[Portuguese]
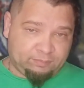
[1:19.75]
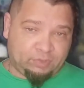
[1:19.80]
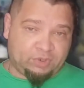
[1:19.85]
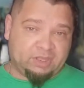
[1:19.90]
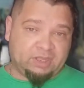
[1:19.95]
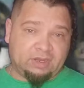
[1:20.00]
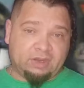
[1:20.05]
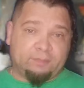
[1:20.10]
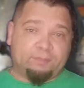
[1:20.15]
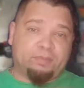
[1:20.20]

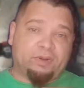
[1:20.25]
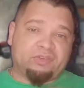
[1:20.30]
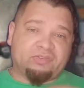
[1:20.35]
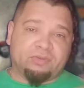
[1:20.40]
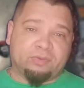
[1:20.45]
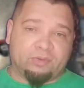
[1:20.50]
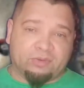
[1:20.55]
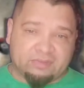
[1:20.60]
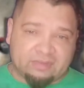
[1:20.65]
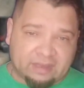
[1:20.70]
Porque eu não
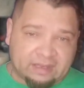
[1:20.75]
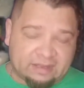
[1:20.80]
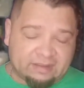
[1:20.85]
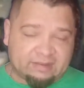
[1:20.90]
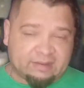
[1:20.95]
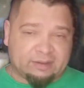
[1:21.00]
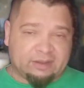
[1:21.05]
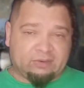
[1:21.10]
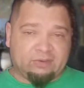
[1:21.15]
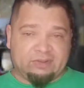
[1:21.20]
posso gostar
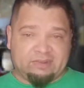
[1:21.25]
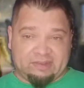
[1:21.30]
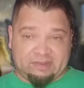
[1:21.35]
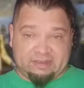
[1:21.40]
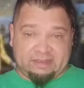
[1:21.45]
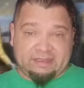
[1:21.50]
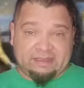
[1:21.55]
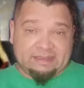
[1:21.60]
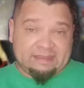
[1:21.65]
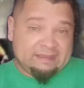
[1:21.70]
dessa coisa.